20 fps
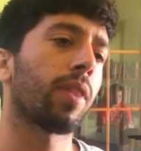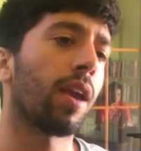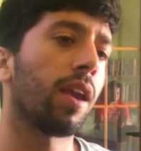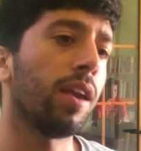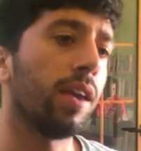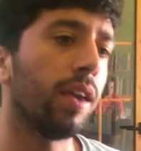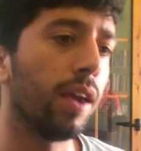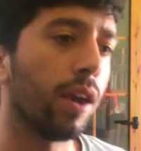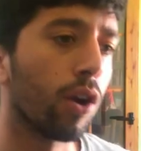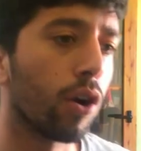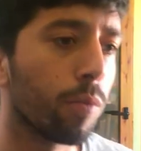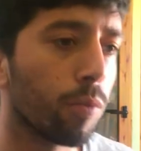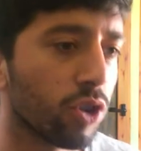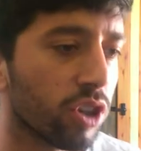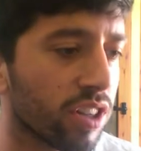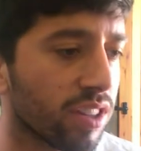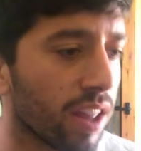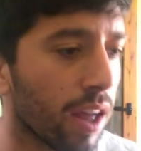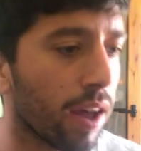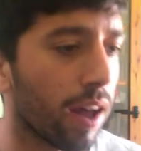¿Y cómo es
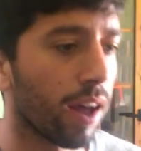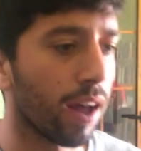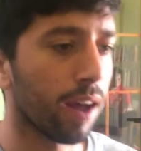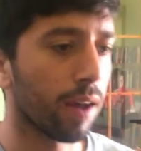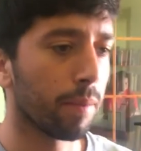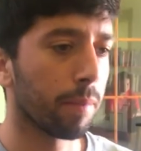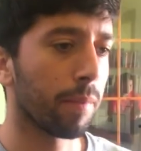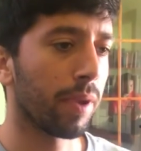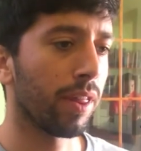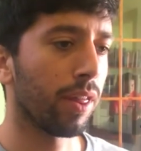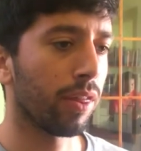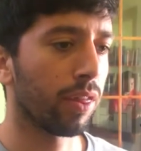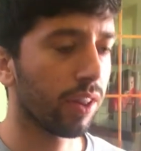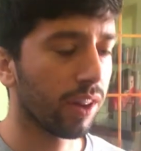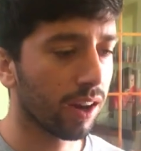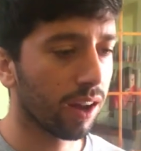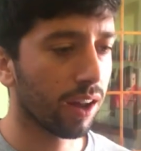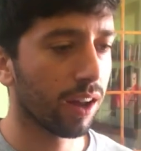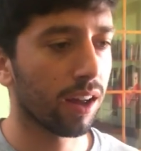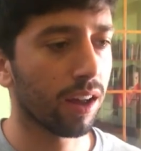esta
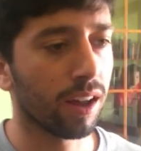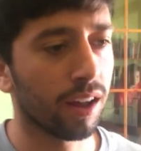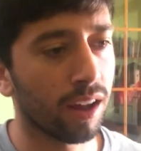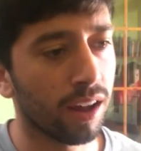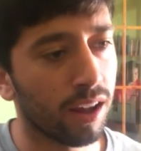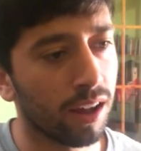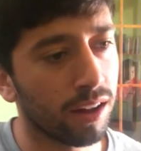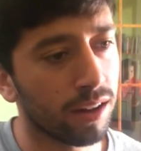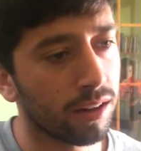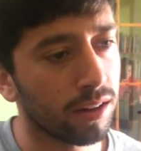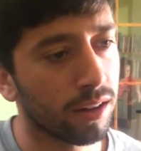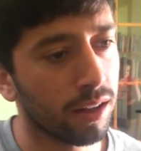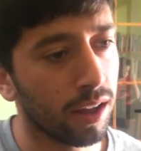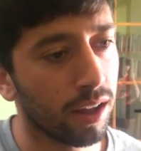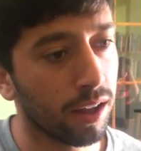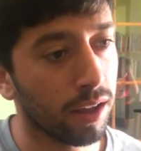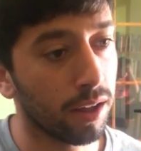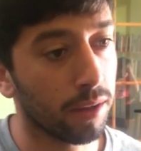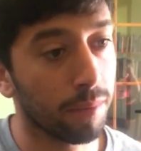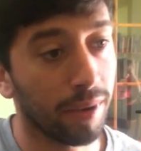medicina,
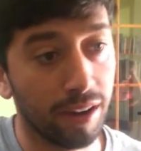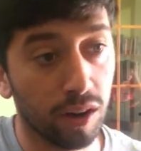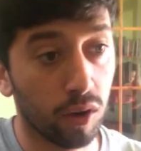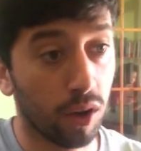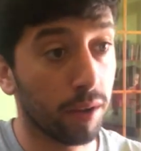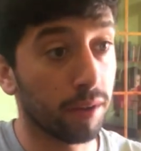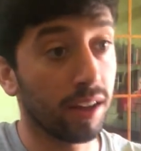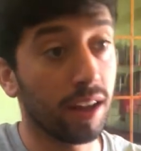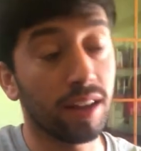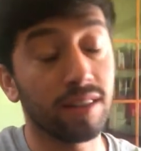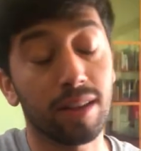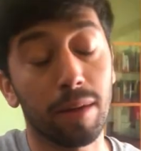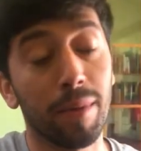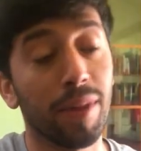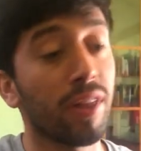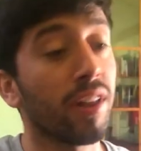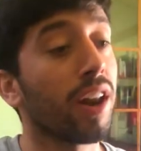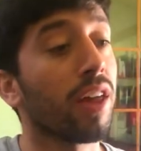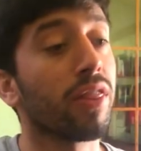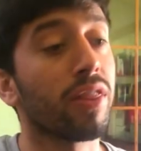eh, imagino que, esta
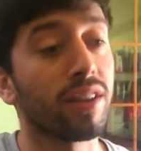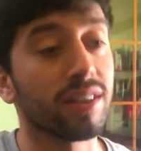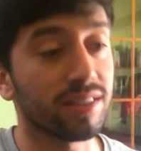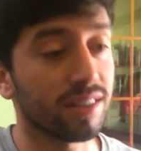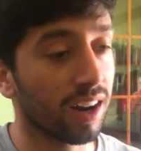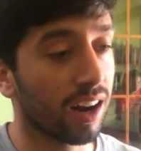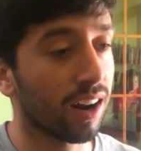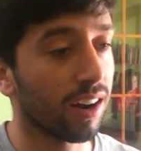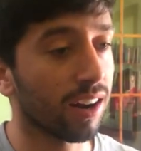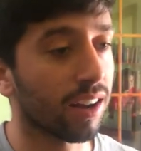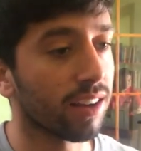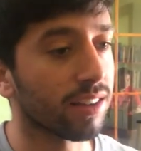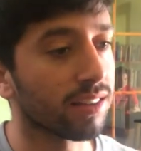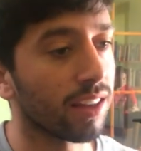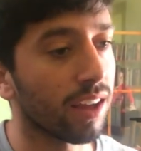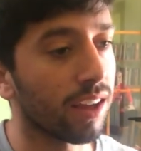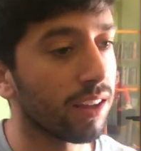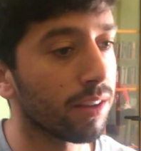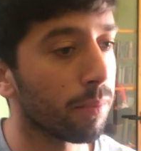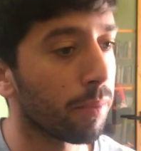medicina ancestral que
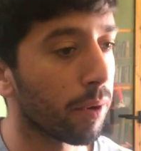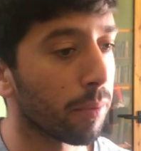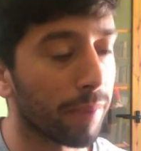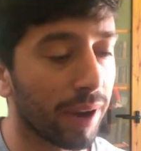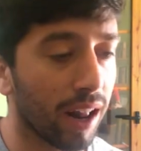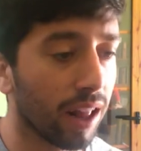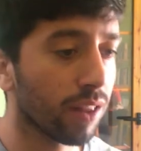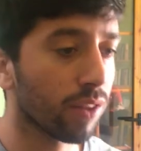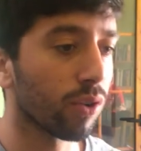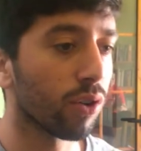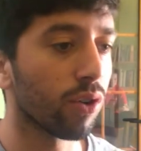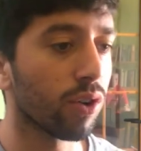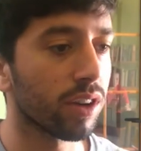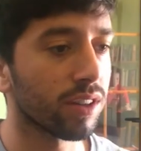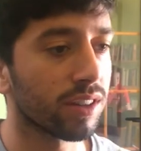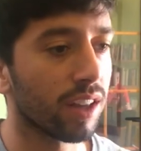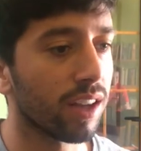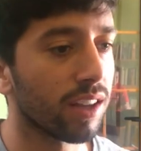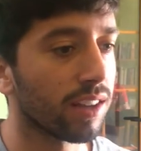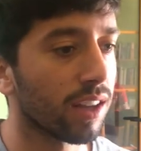estáis preparando o que
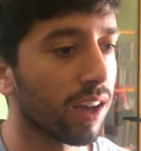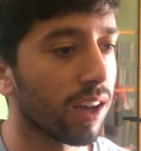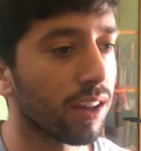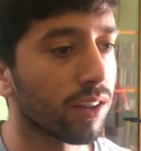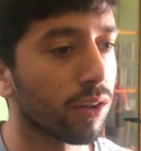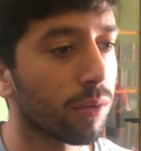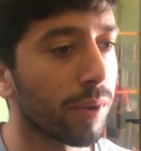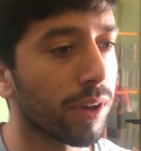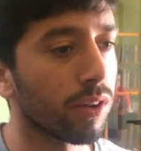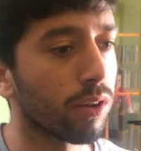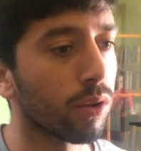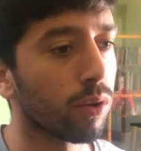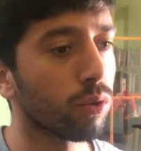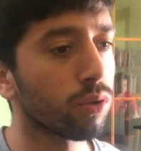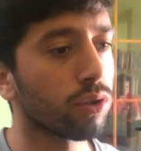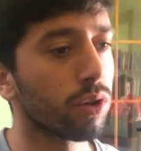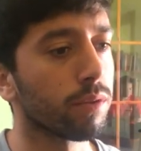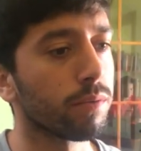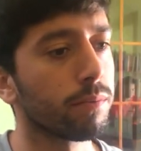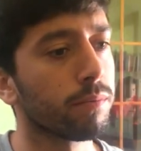estáis ya tomando
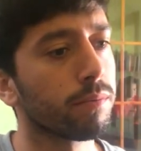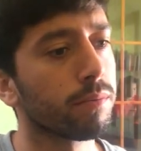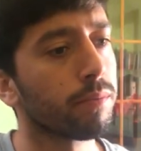incluso?